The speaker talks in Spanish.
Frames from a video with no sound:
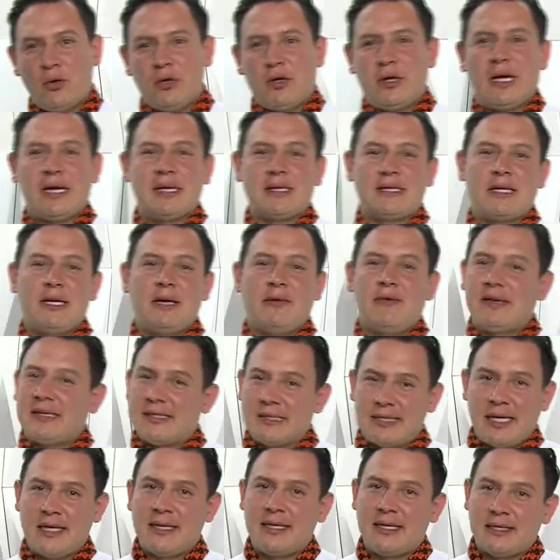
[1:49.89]
de hace
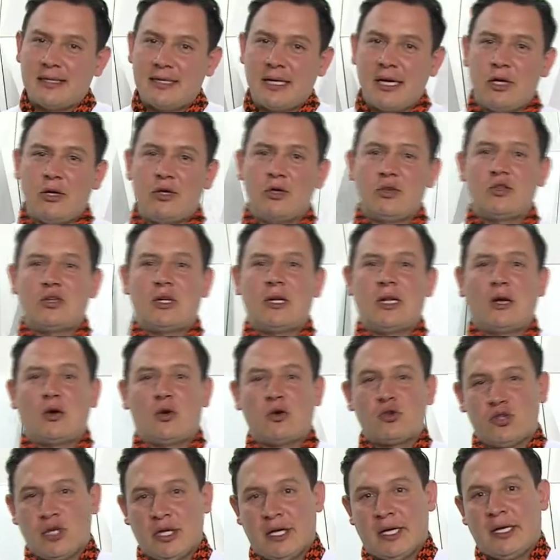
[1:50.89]
bastantes años en la
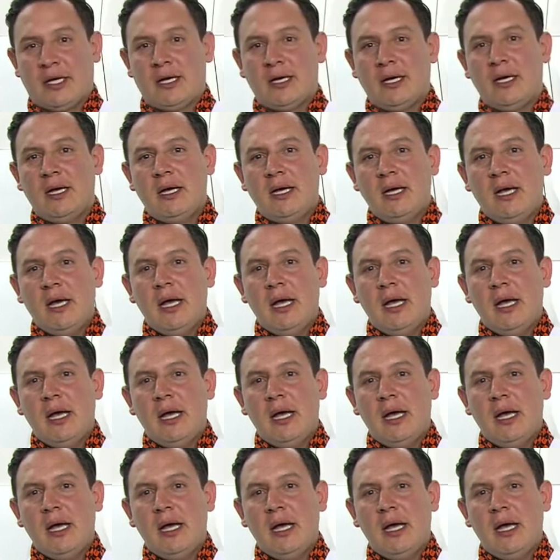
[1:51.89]
cocina.